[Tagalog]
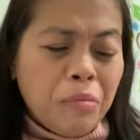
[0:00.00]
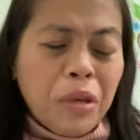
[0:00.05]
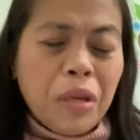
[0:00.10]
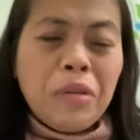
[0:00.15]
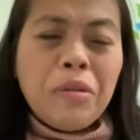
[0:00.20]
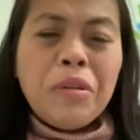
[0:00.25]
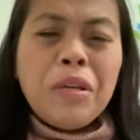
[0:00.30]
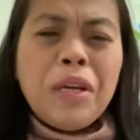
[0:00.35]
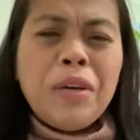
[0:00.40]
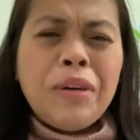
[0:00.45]

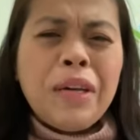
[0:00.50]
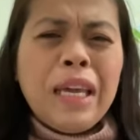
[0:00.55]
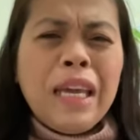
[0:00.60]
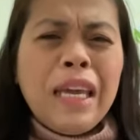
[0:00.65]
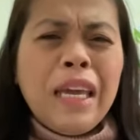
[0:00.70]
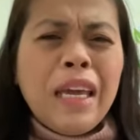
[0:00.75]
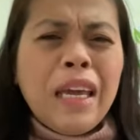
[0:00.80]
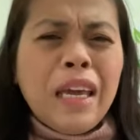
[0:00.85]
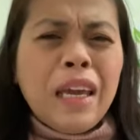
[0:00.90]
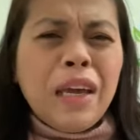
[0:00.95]
Moingon na og
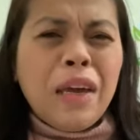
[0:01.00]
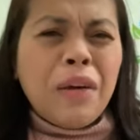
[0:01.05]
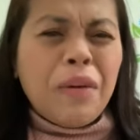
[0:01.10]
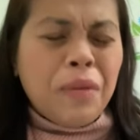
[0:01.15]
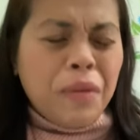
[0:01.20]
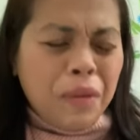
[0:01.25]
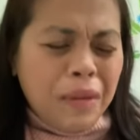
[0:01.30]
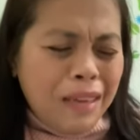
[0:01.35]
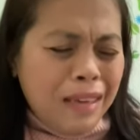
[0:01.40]
ew,